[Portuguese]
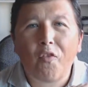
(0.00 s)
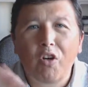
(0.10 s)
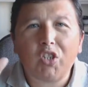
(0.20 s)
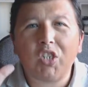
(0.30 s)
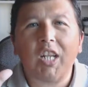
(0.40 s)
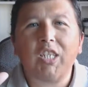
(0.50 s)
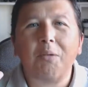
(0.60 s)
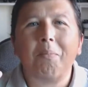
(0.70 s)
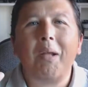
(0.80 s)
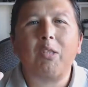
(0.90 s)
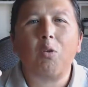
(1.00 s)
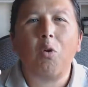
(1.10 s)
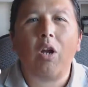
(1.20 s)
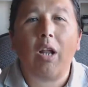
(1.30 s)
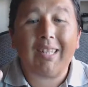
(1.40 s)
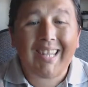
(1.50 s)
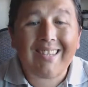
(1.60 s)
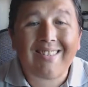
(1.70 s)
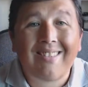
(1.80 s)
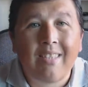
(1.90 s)
Fortnite Battle Royale.
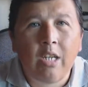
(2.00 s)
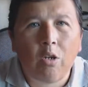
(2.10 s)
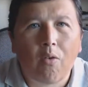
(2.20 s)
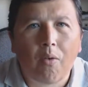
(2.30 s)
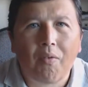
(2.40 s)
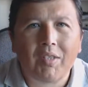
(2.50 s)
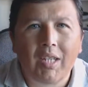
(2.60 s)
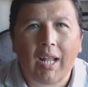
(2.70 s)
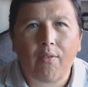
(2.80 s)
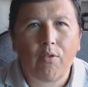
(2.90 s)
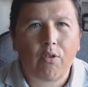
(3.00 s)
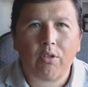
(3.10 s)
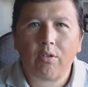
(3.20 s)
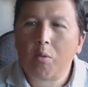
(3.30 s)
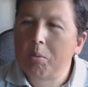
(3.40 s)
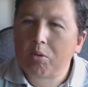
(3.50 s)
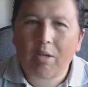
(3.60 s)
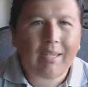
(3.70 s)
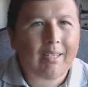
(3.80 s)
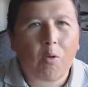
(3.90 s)
Até 5 vamos fazer live hoje. Vamos
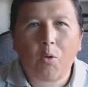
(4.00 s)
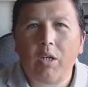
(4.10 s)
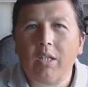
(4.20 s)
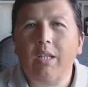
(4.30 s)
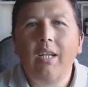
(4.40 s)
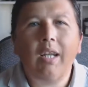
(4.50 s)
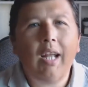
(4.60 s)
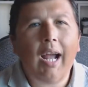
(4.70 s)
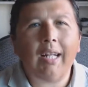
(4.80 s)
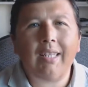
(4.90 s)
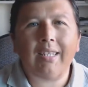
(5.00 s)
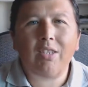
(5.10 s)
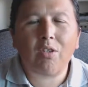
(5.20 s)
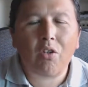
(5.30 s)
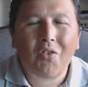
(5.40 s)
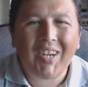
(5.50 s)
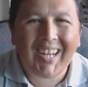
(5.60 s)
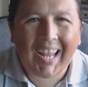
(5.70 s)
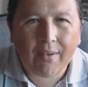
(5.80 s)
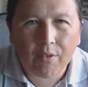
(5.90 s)
entrar nessa corrida até assim a seguinte faz
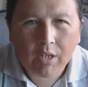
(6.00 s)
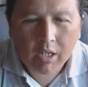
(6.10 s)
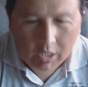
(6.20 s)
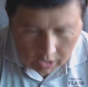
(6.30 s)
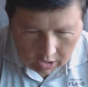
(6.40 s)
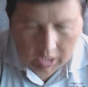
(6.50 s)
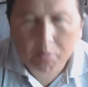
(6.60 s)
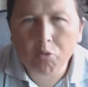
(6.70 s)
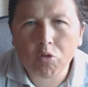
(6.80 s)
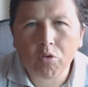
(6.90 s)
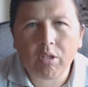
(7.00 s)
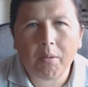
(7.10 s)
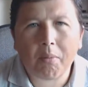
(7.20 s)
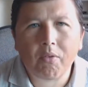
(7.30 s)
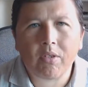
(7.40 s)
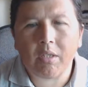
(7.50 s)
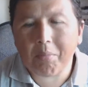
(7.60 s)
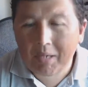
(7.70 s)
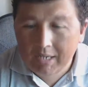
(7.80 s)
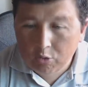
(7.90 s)
live. E tamo junto aí pra você,
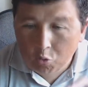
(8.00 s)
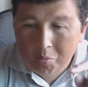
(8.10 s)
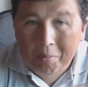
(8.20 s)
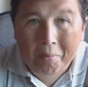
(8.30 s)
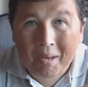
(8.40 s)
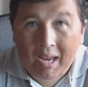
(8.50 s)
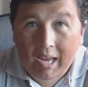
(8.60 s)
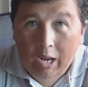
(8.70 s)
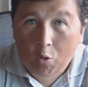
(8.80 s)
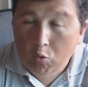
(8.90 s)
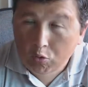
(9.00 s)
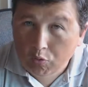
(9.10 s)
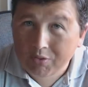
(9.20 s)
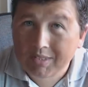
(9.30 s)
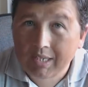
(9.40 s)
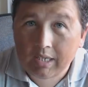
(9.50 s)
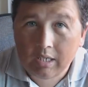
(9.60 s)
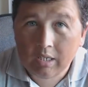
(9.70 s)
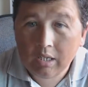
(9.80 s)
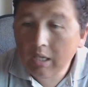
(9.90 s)
beleza? Uma e meia, conto com você
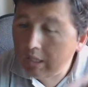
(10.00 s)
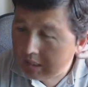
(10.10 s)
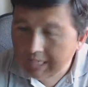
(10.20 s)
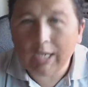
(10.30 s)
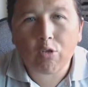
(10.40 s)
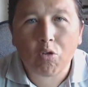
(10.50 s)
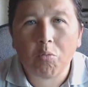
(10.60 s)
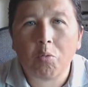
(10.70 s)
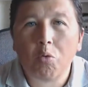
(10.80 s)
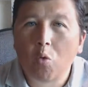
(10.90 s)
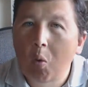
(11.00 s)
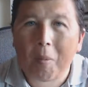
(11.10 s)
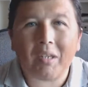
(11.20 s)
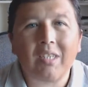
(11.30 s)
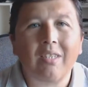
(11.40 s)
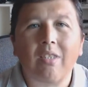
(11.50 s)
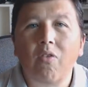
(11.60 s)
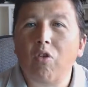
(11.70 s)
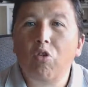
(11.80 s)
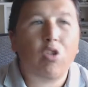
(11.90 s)
aqui. Traz todo mundo, compartilha
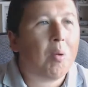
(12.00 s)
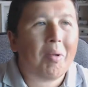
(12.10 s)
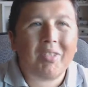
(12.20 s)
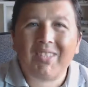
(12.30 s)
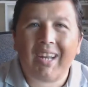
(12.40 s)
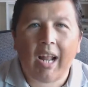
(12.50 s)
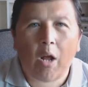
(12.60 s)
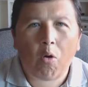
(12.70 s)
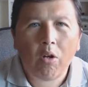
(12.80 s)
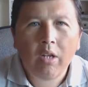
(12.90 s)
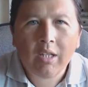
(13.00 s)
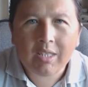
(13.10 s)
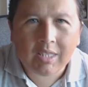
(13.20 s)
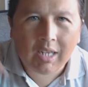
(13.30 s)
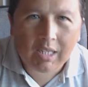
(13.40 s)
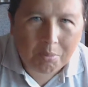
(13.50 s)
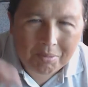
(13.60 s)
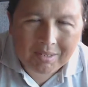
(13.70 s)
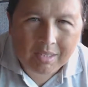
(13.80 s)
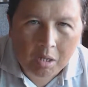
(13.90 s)
esse vídeo, chama geral.
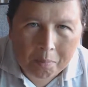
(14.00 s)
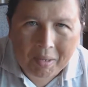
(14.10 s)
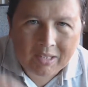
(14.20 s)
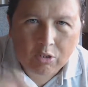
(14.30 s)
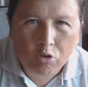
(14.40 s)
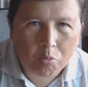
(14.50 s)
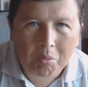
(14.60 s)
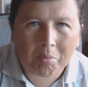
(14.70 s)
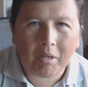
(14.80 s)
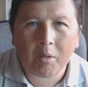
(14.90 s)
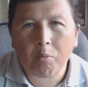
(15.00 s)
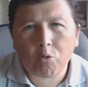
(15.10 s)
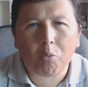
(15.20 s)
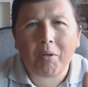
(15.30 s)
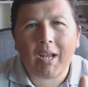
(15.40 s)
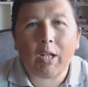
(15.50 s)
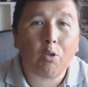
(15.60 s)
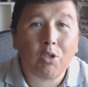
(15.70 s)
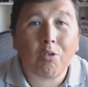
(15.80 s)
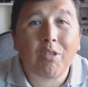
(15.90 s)
Transmissão a partir de uma e meia. Muito obrigado.
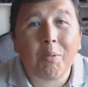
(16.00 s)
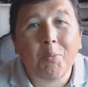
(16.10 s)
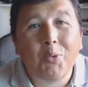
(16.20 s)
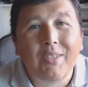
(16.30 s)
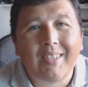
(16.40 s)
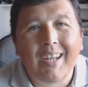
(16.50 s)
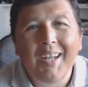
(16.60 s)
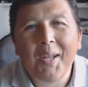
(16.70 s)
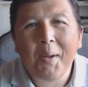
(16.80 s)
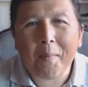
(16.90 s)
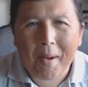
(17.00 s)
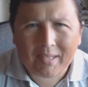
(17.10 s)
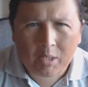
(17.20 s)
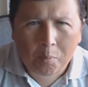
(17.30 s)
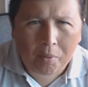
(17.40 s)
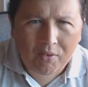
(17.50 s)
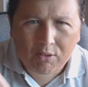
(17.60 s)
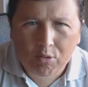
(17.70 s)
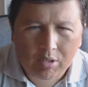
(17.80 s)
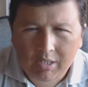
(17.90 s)
Hoje não tem música, mas tem um
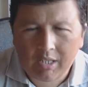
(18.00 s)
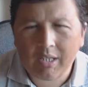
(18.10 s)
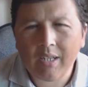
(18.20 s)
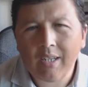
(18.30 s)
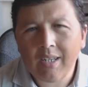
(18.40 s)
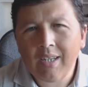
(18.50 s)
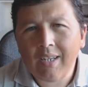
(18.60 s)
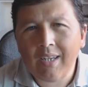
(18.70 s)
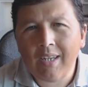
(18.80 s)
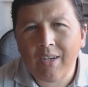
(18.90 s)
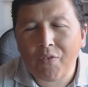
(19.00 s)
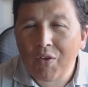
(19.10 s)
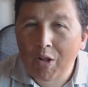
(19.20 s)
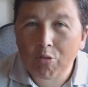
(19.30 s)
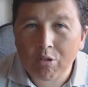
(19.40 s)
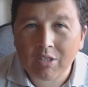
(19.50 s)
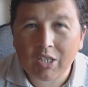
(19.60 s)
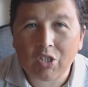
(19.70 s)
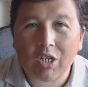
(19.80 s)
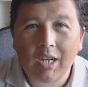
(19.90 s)
professor aqui. E final do ano
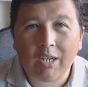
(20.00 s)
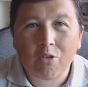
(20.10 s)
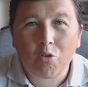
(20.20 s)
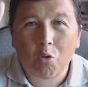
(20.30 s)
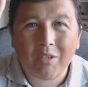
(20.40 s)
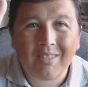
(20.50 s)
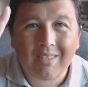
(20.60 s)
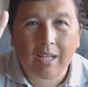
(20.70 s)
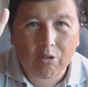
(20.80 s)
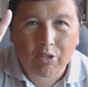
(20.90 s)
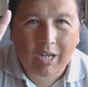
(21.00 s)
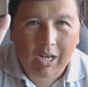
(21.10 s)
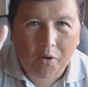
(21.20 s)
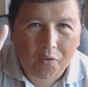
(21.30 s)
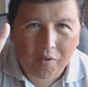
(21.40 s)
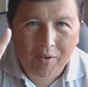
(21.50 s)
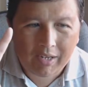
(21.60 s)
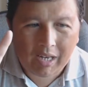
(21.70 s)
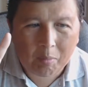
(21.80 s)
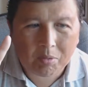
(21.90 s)
tá chegando. Dois anos de canal
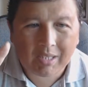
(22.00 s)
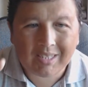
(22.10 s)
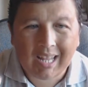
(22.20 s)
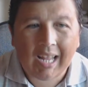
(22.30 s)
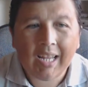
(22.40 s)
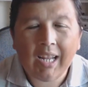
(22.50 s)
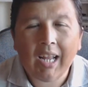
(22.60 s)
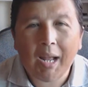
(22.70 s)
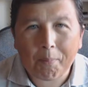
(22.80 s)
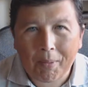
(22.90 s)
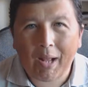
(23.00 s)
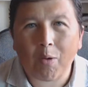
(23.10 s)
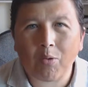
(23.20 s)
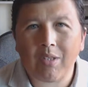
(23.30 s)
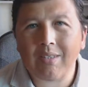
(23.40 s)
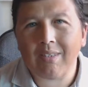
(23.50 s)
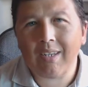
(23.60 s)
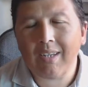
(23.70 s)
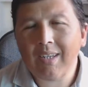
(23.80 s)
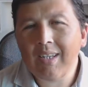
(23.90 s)
Flamengo Game já está pra
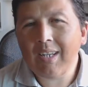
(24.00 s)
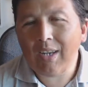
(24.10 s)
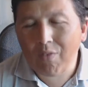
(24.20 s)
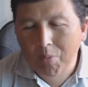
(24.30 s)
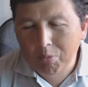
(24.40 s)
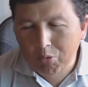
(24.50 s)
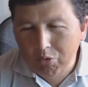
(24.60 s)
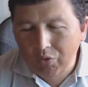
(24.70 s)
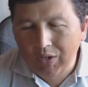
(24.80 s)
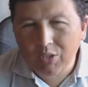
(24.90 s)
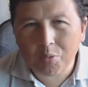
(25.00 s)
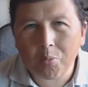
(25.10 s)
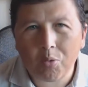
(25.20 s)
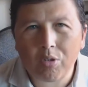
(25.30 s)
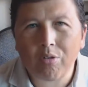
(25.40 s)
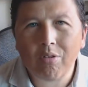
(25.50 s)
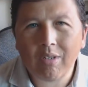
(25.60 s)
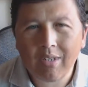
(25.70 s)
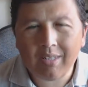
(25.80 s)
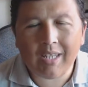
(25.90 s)
acontecer. E vamos nos divertir muito
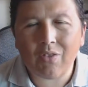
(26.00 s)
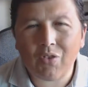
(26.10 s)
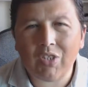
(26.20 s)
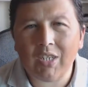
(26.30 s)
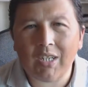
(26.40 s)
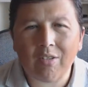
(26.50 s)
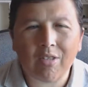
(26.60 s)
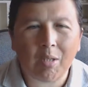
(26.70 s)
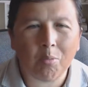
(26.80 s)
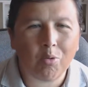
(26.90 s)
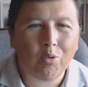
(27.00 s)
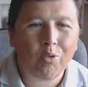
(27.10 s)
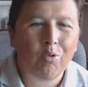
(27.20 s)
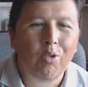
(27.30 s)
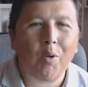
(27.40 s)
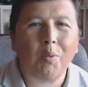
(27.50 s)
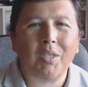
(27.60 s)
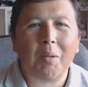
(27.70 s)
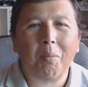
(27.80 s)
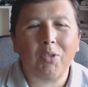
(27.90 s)
nesse fim de ano. Tamo junto. E como
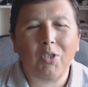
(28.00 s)
sempre